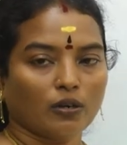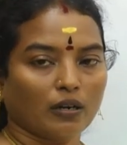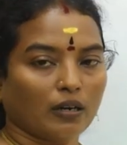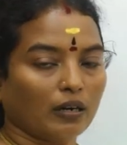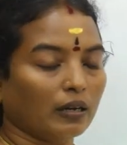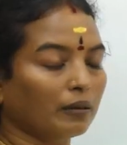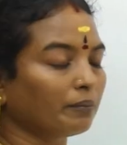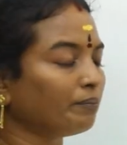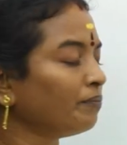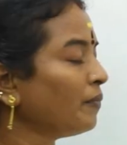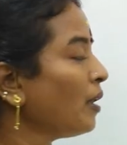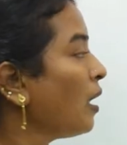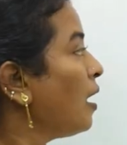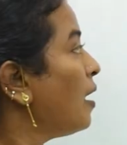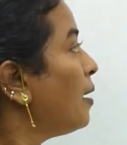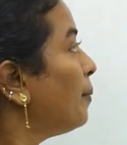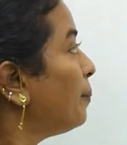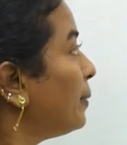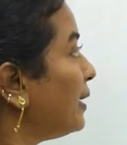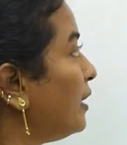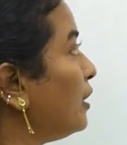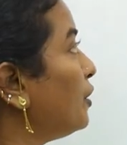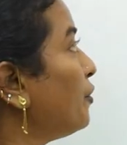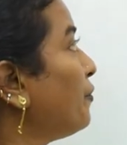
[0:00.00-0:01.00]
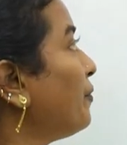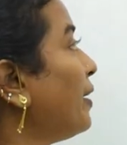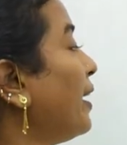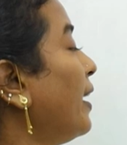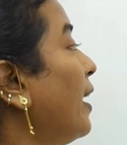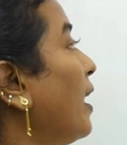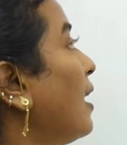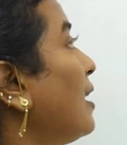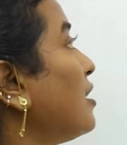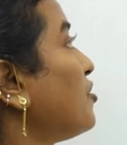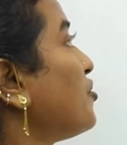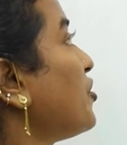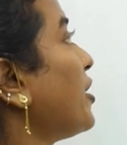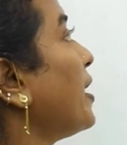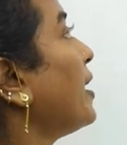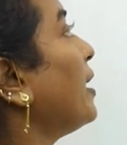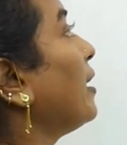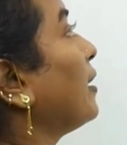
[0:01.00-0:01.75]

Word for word: சொல்லலாம் இப்போ இதுவே அச்சய